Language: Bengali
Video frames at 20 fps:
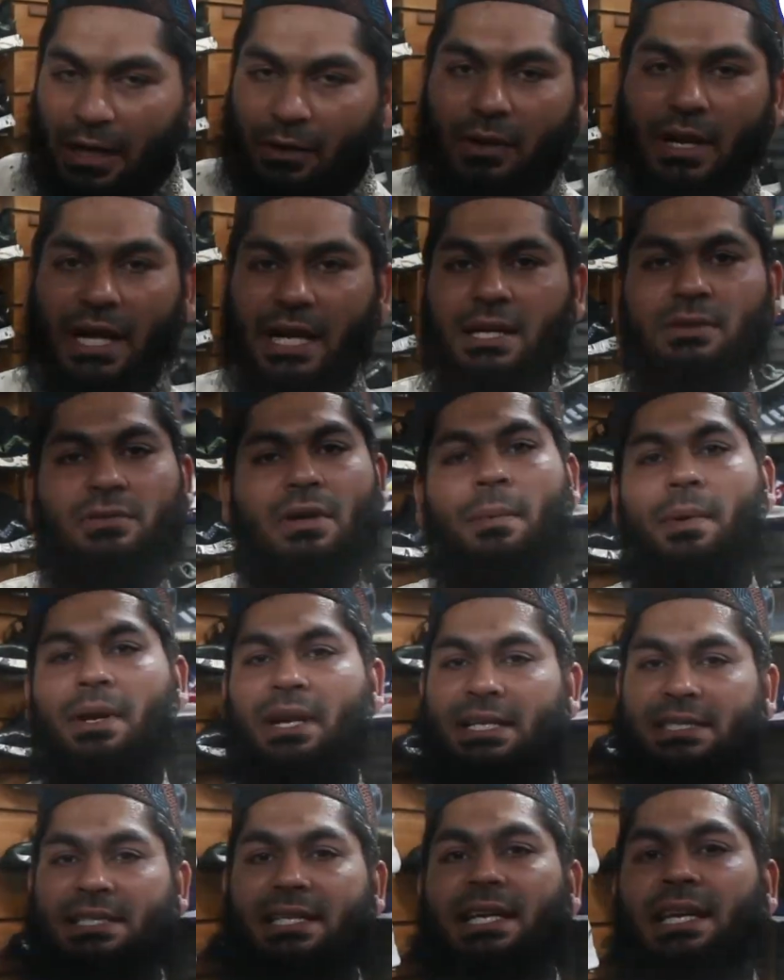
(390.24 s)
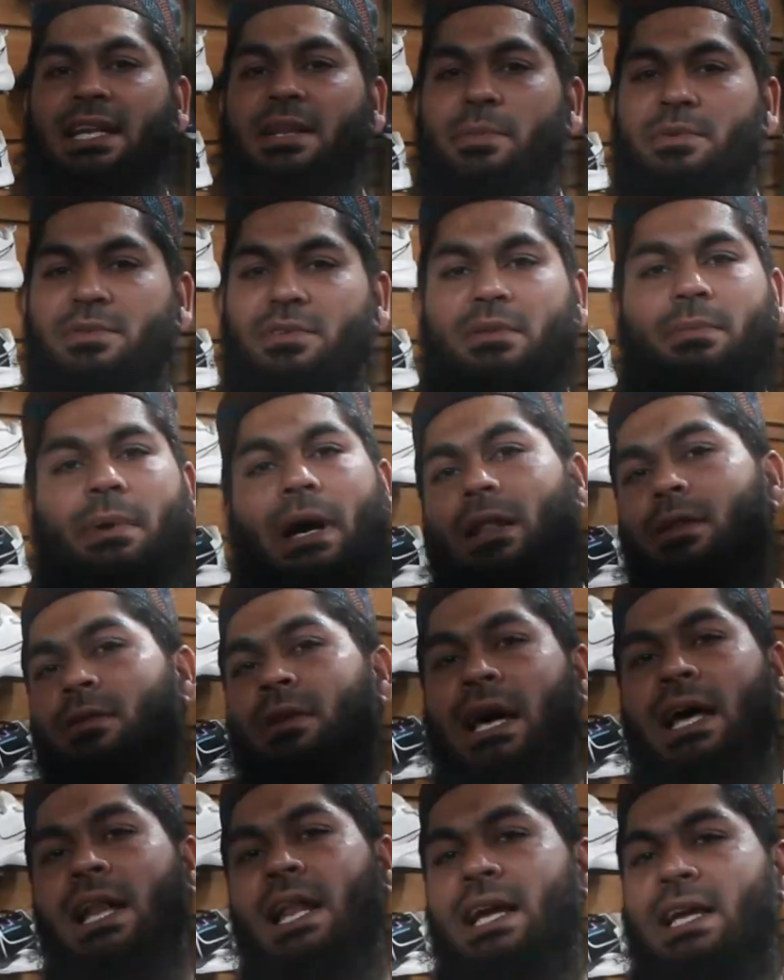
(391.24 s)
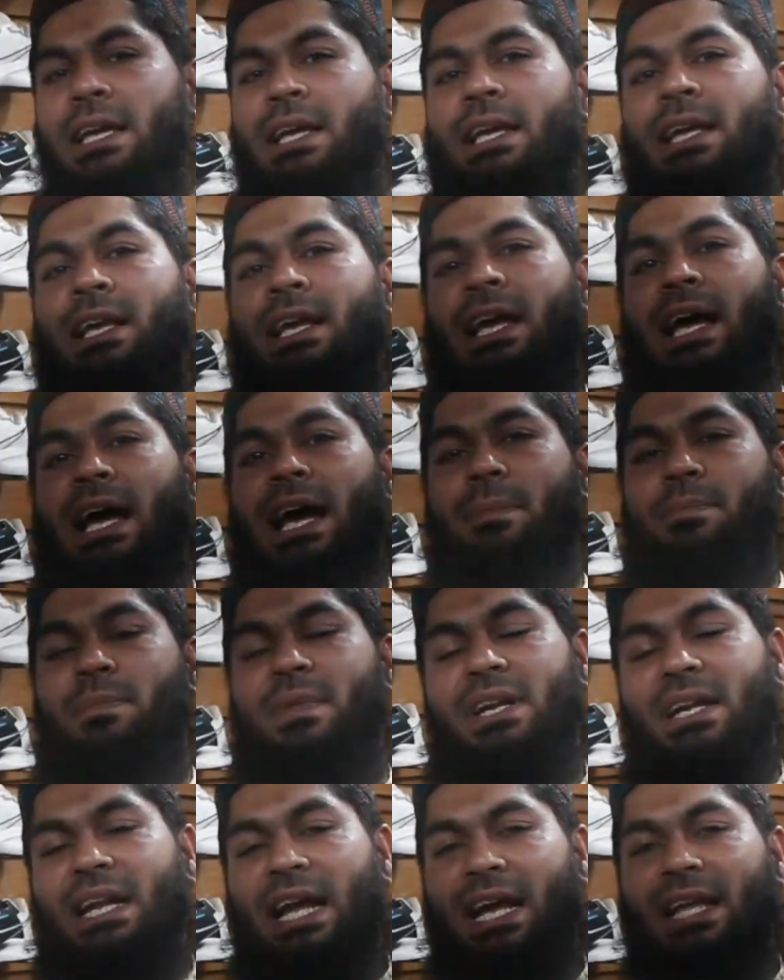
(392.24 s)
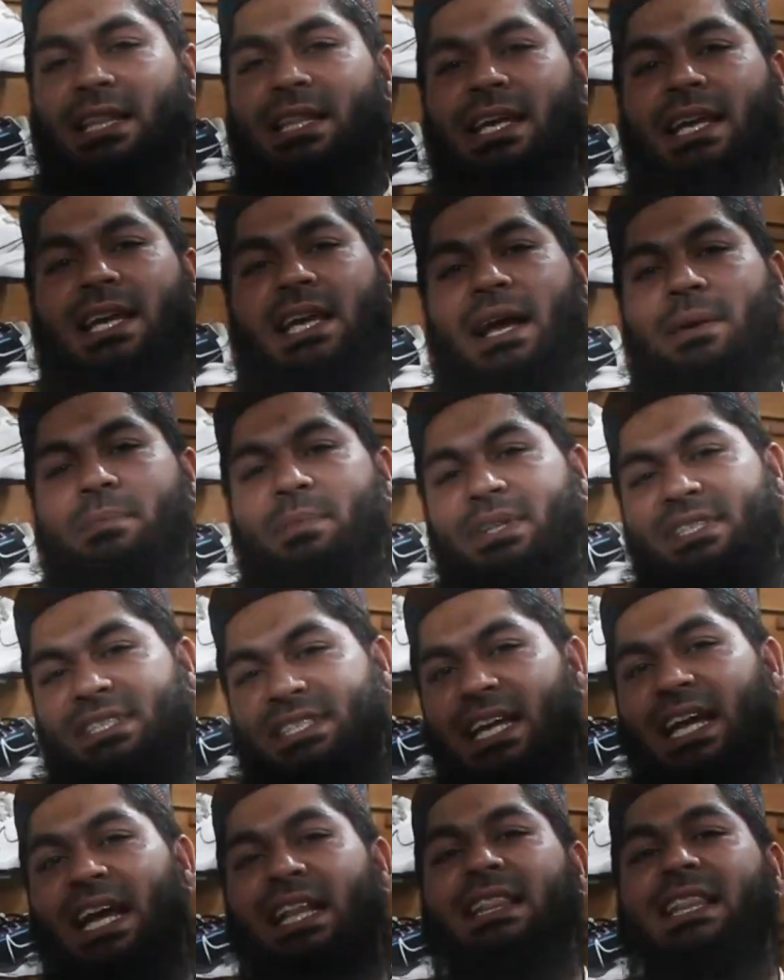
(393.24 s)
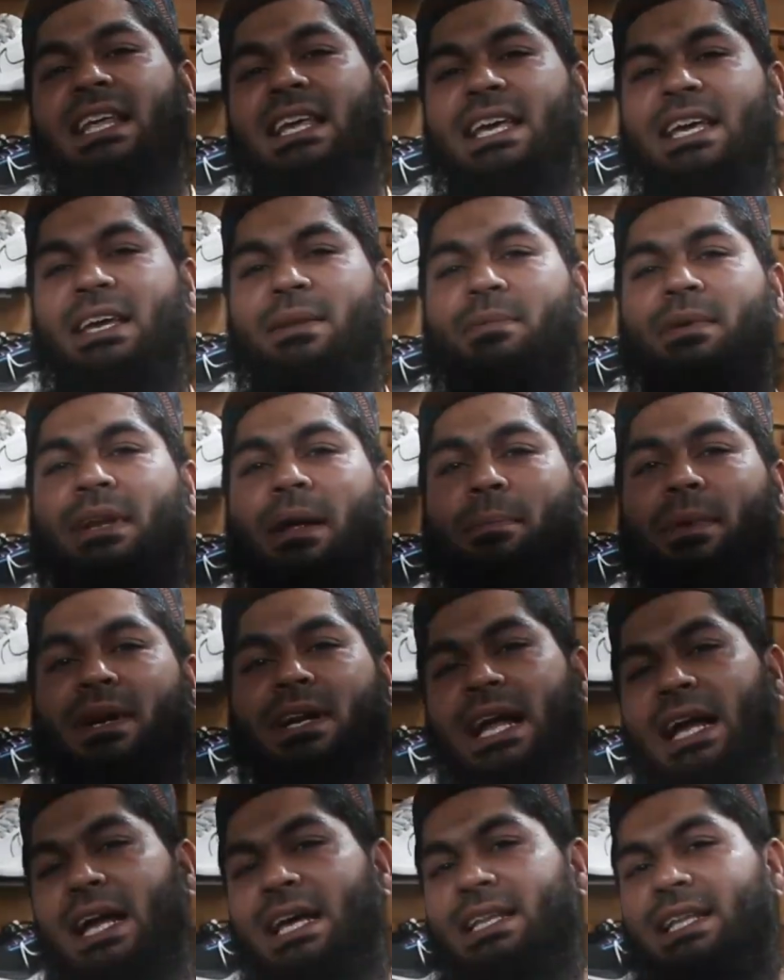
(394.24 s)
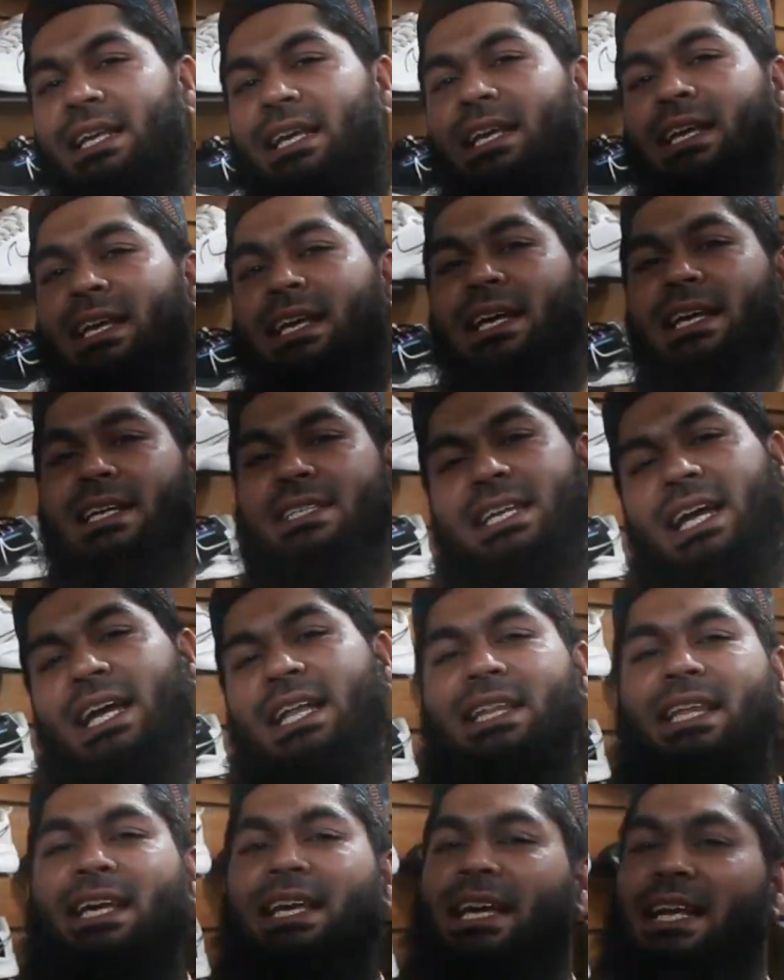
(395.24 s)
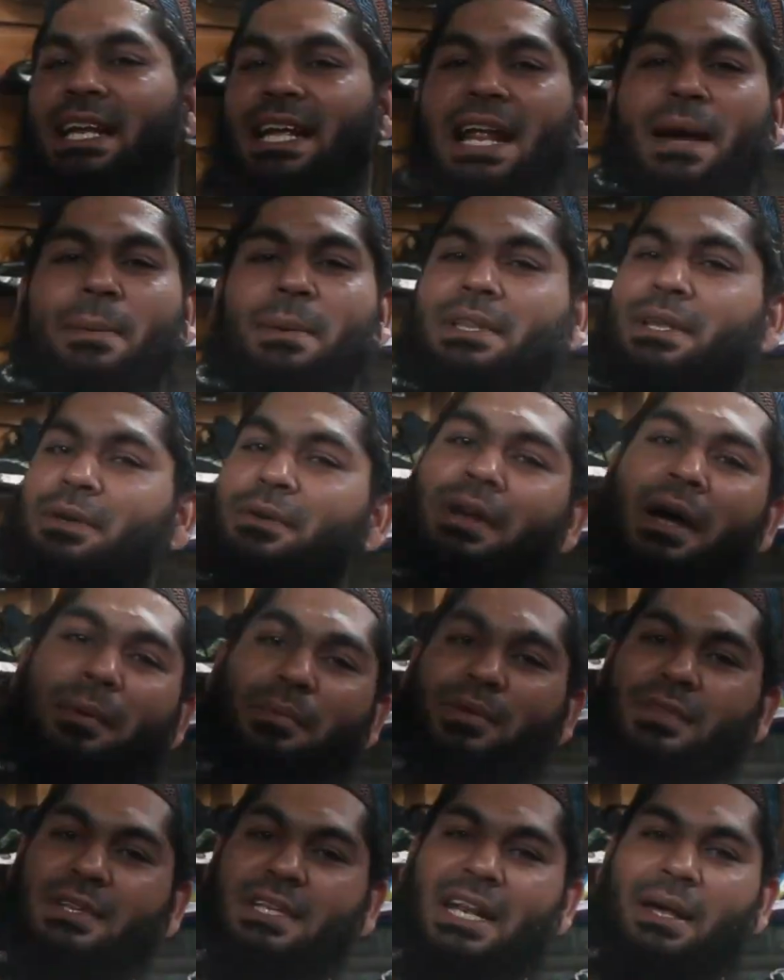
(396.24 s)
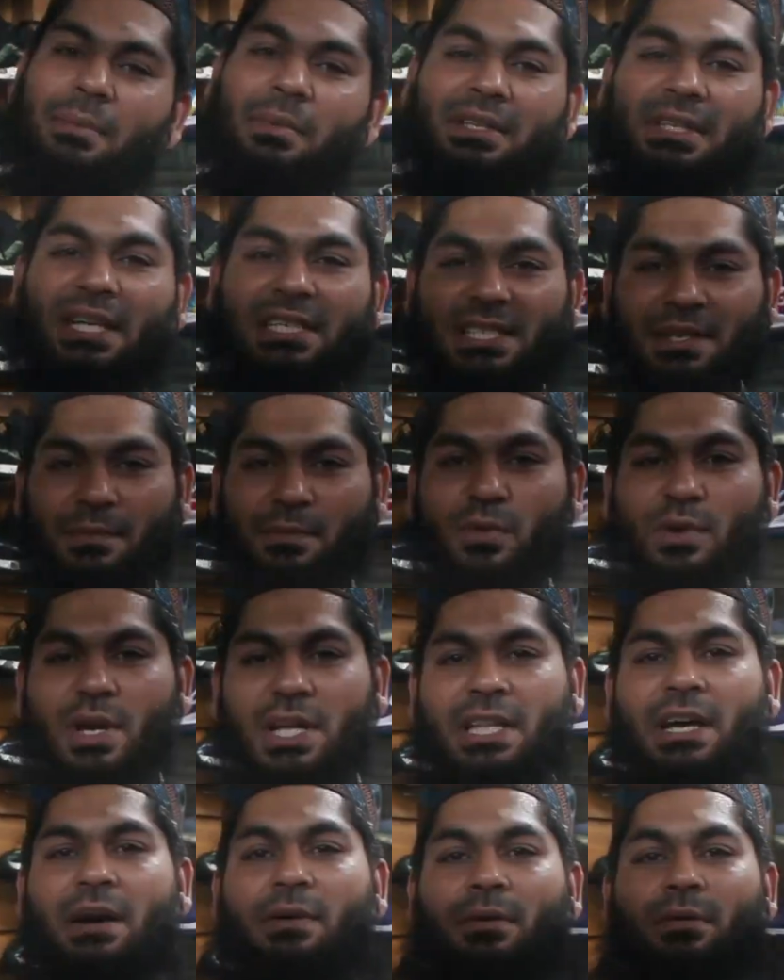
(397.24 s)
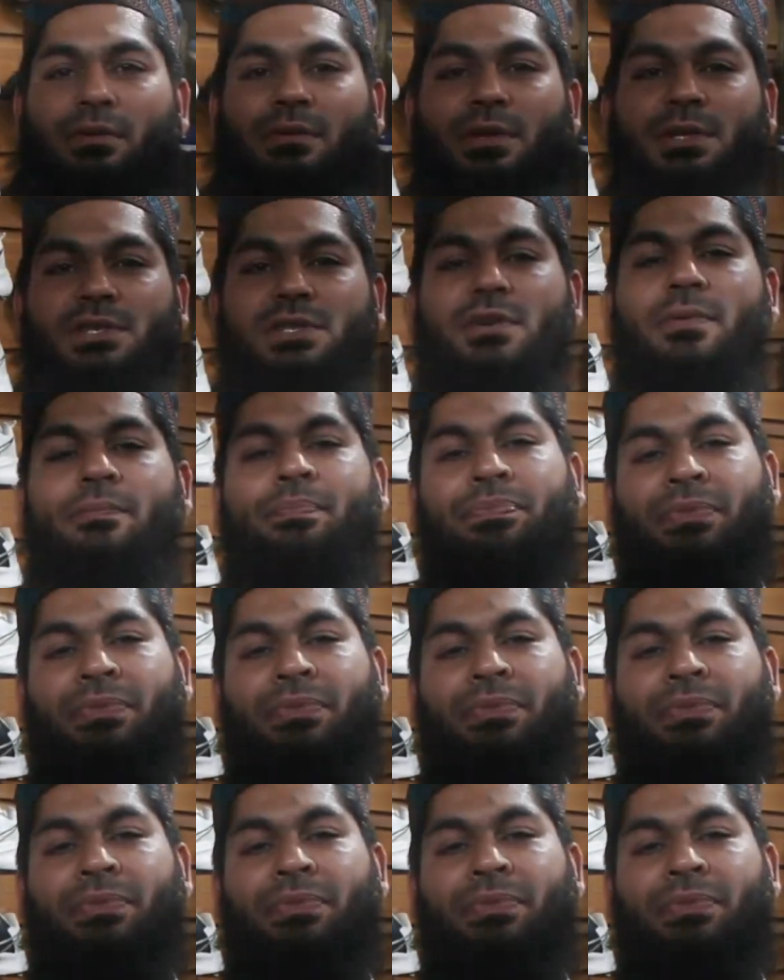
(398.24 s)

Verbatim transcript: ভালো লাগে তো আমার কাছ থেকে নেবেন যদি ভালো না লাগে আপনার টাকা থেকে আপনার যেখান থেকে কিনবেন আপনার টাকা দিয়ে সেখান থেকে নেন আমাদের কোনো আপত্তি নেই আমরা জাস্ট বলে দেওয়ার উদ্দেশ্য